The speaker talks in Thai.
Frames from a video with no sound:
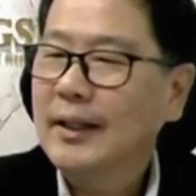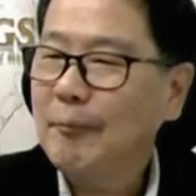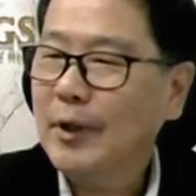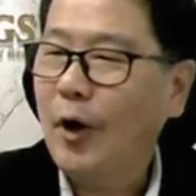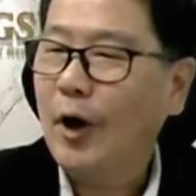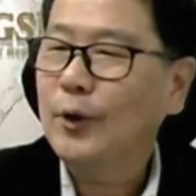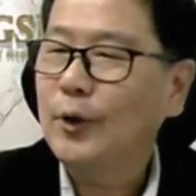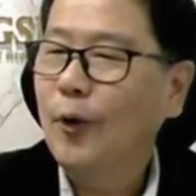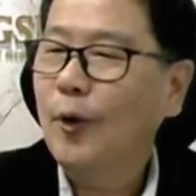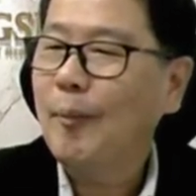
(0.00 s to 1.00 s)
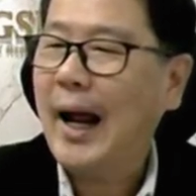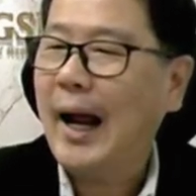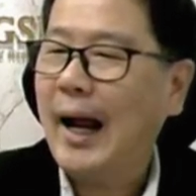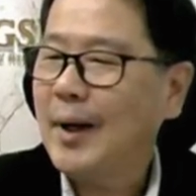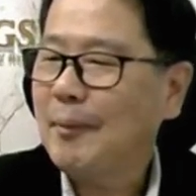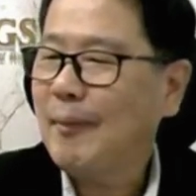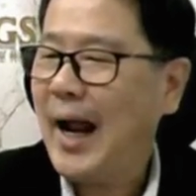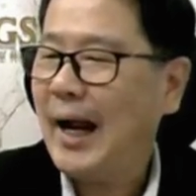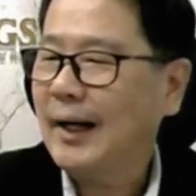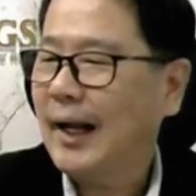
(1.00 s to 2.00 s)
ถ้ามันอ่อนตัวลงมา
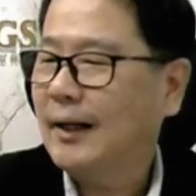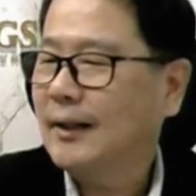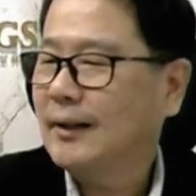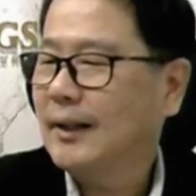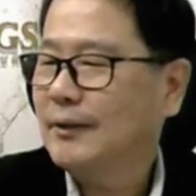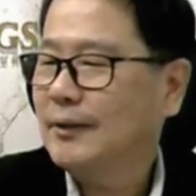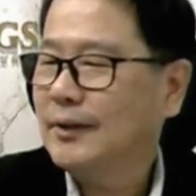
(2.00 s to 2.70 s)
มากๆเนี่ยถ้า